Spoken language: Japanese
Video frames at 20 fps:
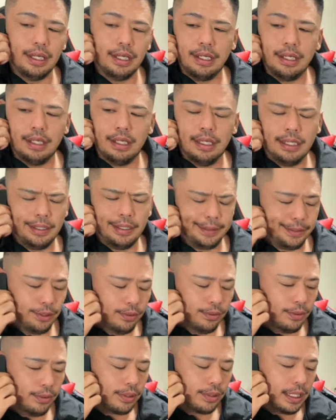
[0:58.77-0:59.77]
だか
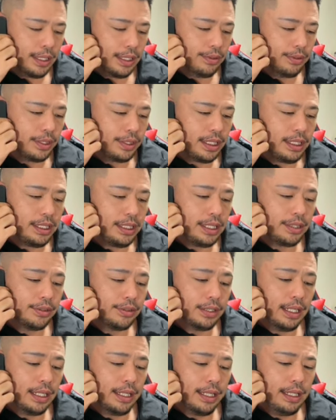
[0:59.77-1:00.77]
らようかの日
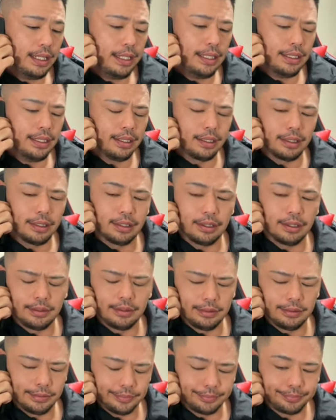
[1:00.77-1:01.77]
に行くから。
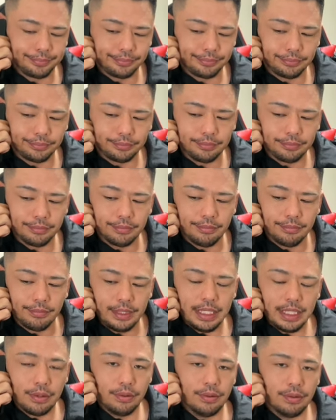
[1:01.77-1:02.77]

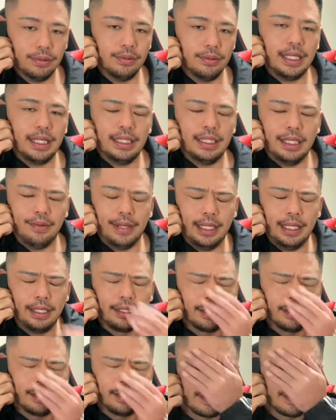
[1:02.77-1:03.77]
いやここのかだ
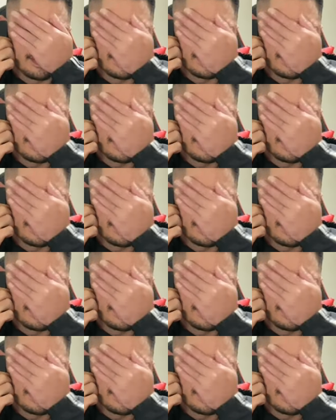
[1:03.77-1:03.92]
わ。